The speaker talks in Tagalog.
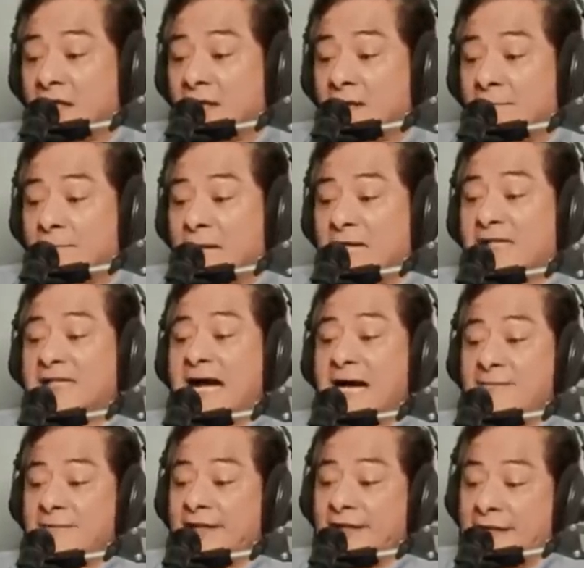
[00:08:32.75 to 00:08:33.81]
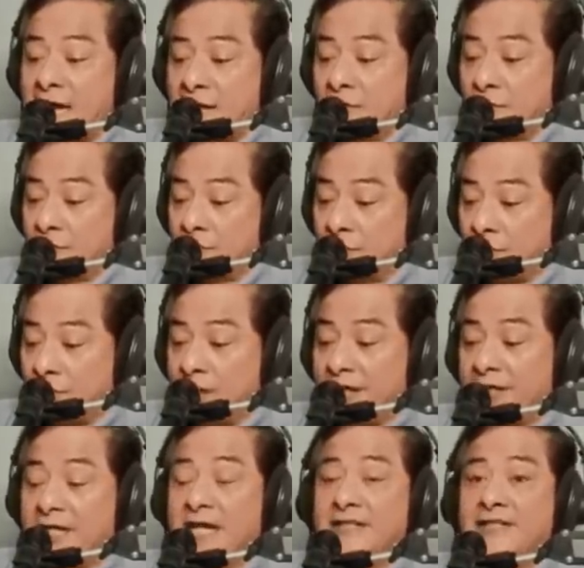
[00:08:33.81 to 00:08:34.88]
pagka may nahuhuling
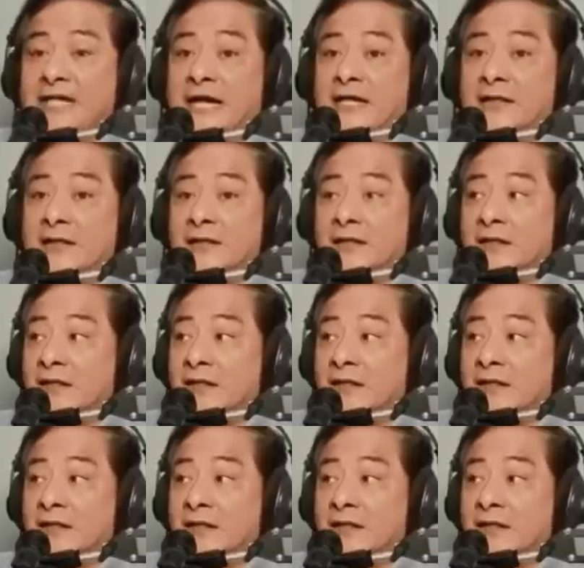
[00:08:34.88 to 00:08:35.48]
ganyan